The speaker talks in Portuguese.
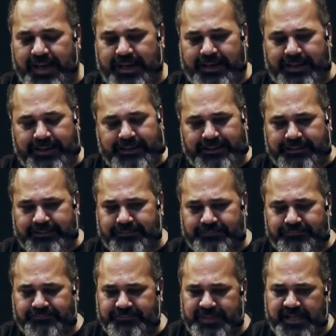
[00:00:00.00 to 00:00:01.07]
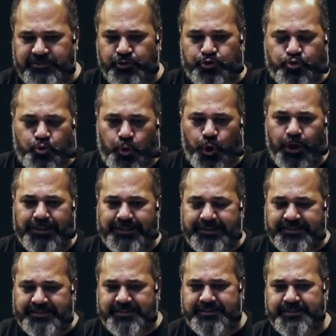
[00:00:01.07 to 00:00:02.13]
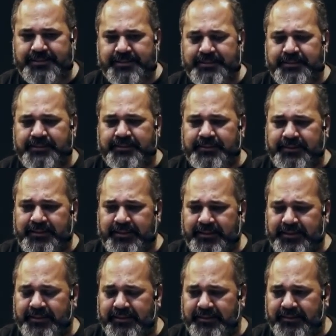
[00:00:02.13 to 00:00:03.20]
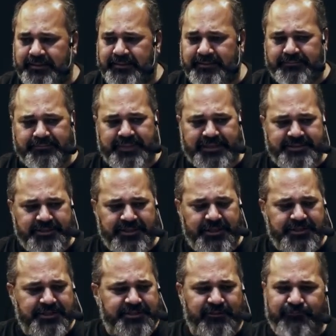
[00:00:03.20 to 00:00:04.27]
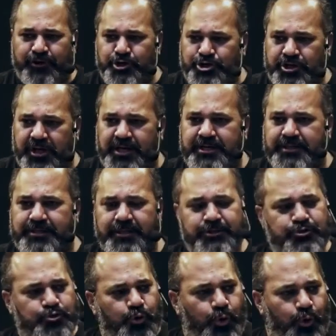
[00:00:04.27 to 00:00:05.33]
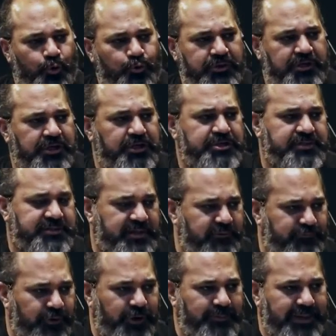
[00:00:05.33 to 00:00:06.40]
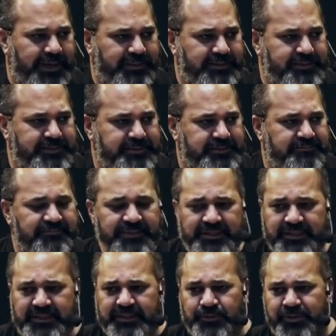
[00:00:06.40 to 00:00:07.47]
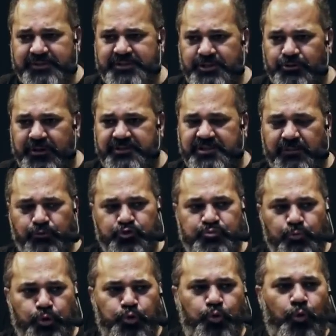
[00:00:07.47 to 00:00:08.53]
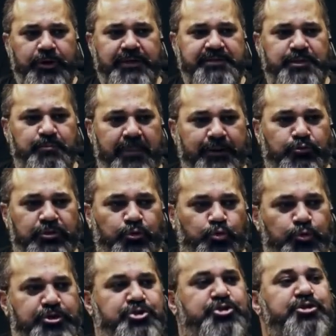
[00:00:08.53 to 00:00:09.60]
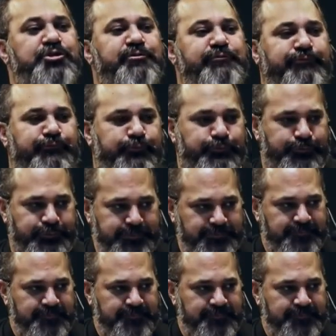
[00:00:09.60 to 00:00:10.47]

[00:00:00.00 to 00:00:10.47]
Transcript: da, das escolas é, das igrejas evangélicas ou igrejas reformadas. Então, assim, nós temos muito conhecimento intuitivo.